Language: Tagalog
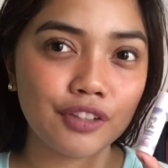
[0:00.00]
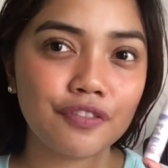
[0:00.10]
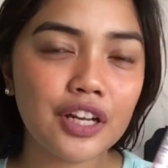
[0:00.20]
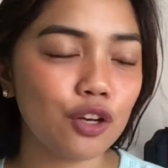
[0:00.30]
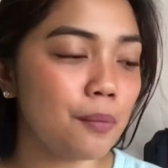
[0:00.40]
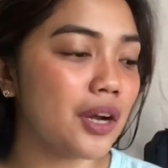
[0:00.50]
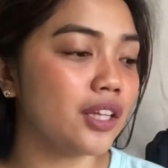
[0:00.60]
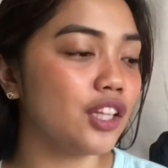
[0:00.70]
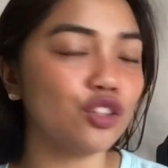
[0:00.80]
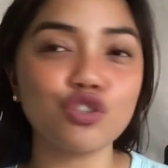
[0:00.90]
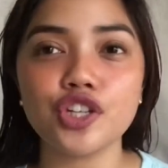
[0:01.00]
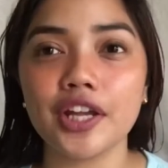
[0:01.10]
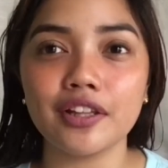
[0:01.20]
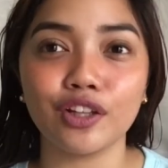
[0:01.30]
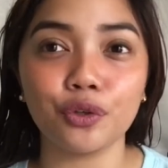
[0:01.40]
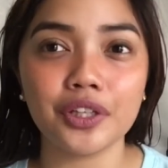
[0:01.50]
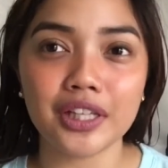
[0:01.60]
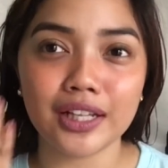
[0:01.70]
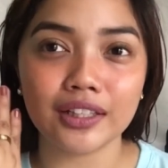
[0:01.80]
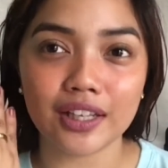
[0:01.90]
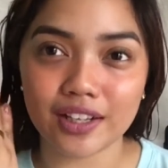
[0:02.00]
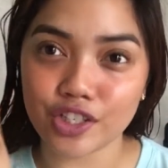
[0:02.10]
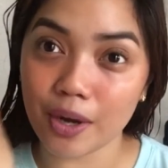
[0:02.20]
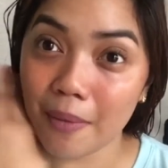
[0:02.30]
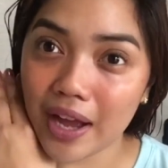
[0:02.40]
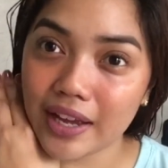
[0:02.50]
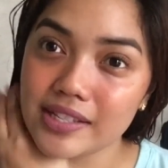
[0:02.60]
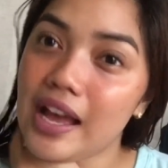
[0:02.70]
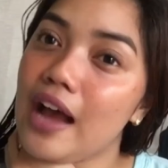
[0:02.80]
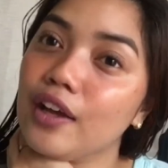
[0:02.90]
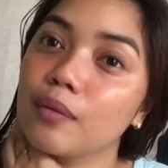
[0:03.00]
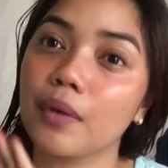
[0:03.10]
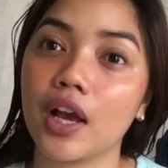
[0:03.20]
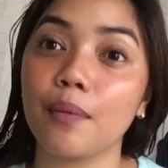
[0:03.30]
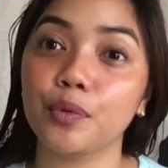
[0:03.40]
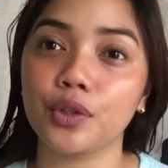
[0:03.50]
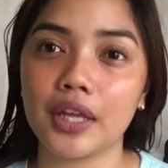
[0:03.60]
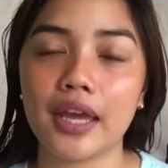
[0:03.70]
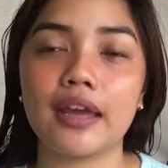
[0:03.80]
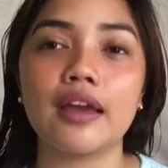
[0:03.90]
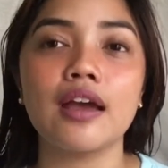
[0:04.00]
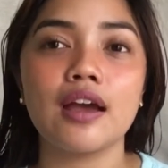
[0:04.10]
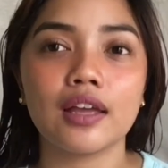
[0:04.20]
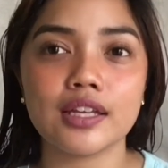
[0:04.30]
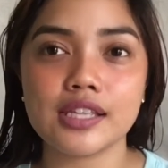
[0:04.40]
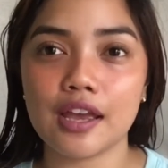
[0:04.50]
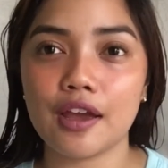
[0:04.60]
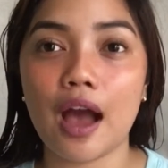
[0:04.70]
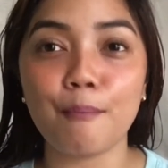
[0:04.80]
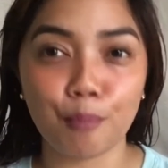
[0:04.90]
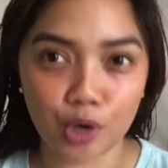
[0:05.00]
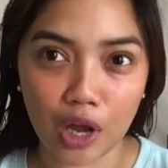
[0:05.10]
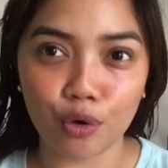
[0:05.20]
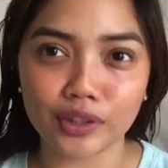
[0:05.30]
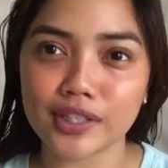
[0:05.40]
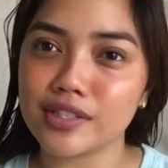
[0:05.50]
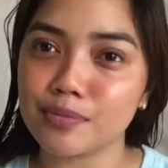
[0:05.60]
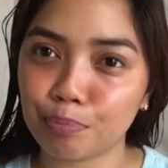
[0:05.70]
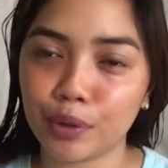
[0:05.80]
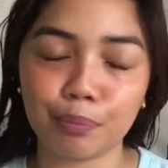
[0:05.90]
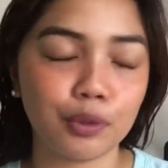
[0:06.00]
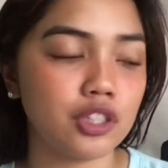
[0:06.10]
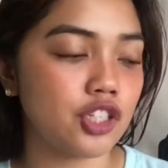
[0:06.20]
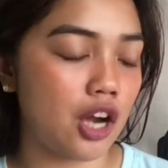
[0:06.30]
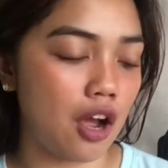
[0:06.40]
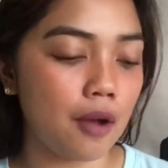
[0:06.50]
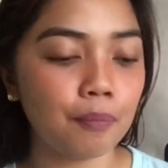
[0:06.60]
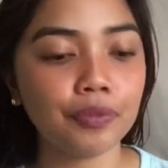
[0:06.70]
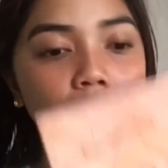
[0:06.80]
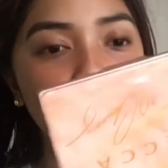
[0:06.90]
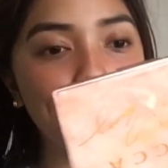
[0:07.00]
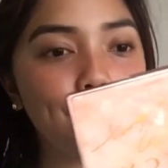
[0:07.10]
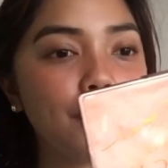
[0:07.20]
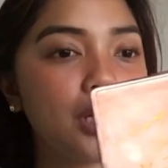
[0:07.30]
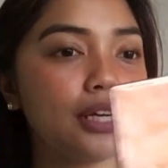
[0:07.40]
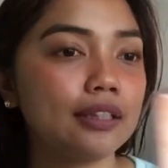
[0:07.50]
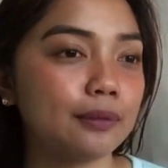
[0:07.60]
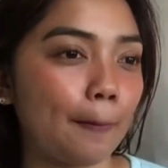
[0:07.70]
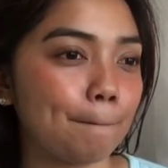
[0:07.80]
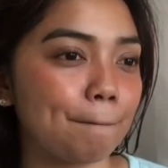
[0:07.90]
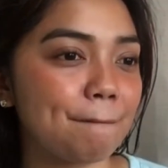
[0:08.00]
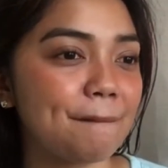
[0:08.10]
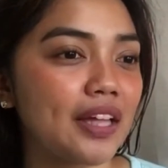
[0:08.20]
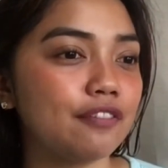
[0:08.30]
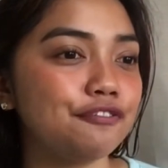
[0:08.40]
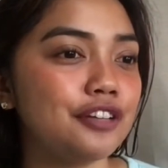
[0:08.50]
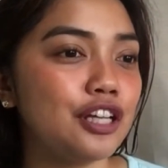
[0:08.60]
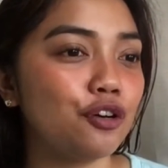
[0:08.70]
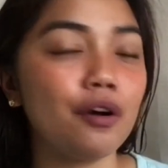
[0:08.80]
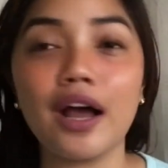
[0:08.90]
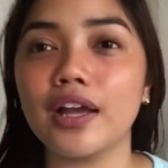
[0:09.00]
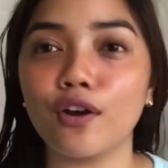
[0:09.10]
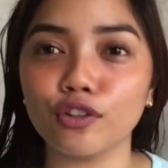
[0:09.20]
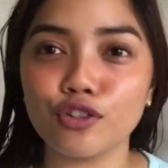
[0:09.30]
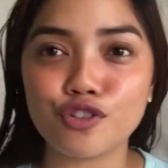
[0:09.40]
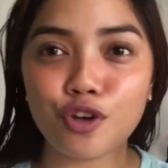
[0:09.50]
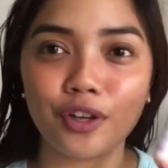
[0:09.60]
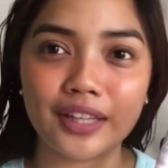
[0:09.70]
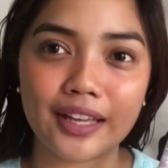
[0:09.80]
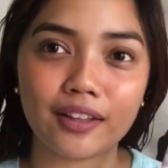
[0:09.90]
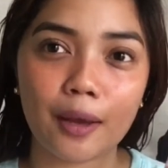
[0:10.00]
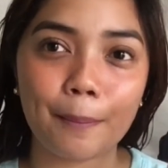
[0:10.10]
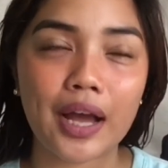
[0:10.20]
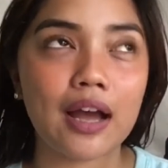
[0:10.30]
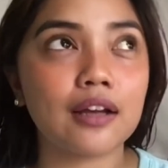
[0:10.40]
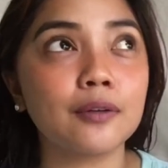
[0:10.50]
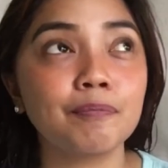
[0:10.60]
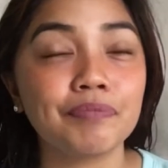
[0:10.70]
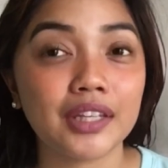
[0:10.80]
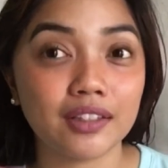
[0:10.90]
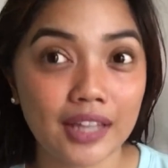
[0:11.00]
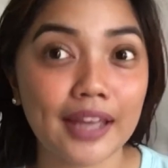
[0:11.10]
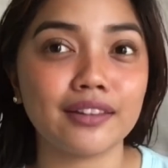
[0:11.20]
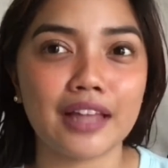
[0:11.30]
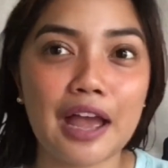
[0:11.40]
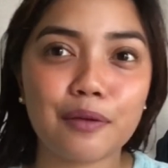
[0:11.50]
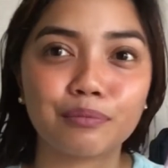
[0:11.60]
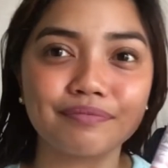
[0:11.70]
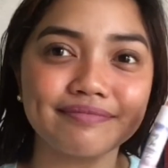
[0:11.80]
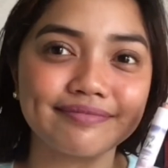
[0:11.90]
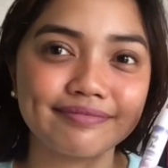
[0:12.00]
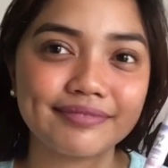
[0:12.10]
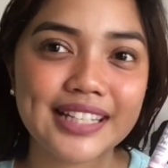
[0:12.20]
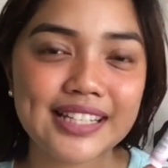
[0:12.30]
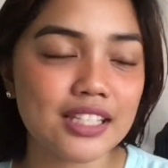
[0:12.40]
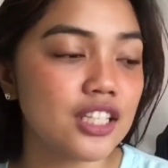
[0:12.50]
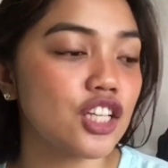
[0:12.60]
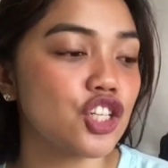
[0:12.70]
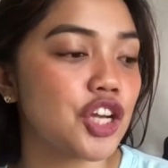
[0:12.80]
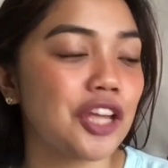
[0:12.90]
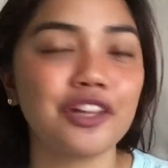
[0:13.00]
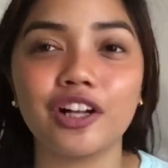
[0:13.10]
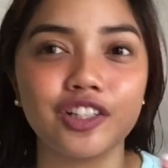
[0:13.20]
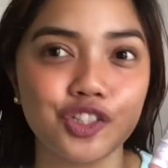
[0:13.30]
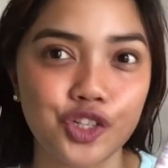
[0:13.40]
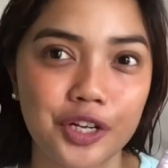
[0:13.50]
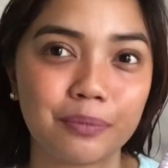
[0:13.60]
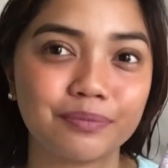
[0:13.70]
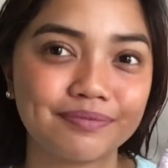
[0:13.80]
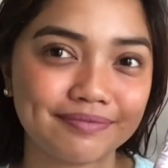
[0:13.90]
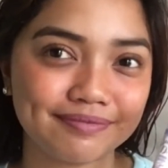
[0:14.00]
Feeling ko maganda tong shade na to, hindi lang talaga siya bagay sa aking makeup today kasi ampul ako, tas purple siya. But, feeling ko kaya ko tong suotin kapag nighttime. This is in the shade Dolly Dream.